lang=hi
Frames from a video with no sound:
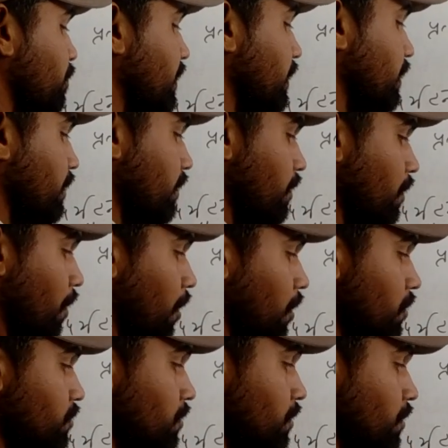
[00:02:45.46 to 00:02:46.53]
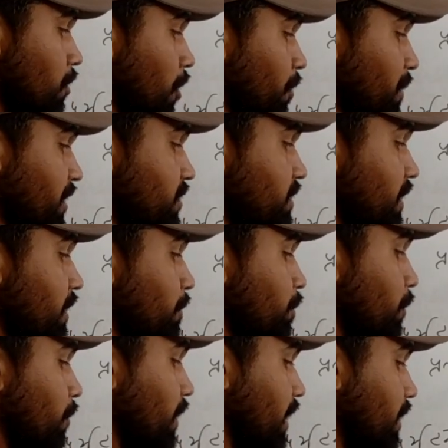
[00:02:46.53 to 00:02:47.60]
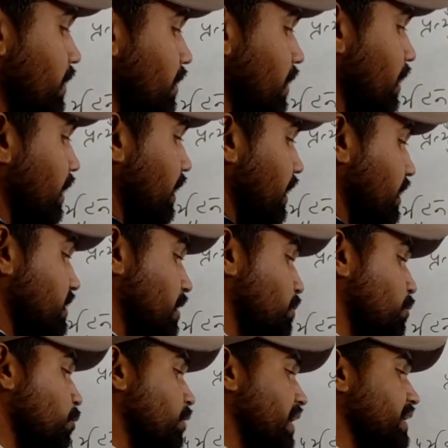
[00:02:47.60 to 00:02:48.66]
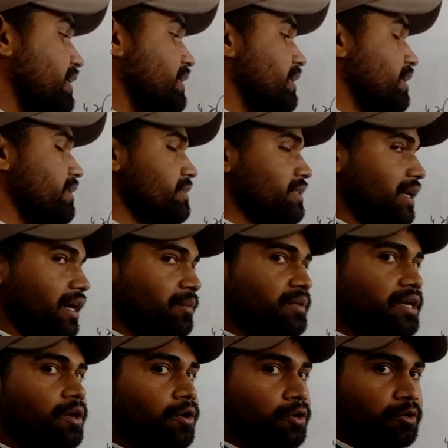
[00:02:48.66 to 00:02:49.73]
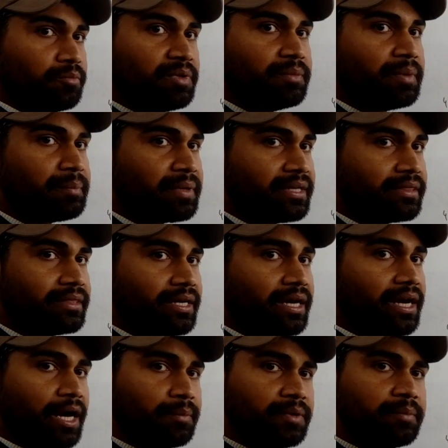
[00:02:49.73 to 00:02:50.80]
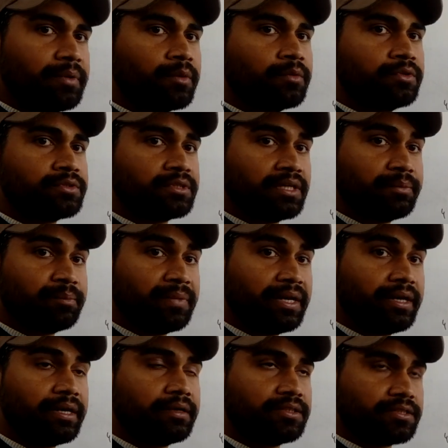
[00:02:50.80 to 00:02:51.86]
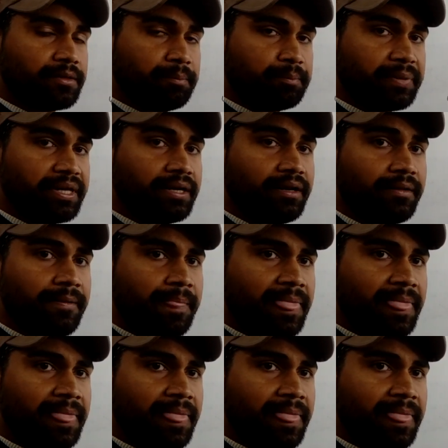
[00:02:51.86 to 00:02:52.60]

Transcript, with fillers: पी ग्रॉस डोमेस्टिक प्रोडक्ट इसे पूरा डिटेल से हम इकोनॉमी में पढ़ते हैं अभी बिल्कुल सिंपल सिंपल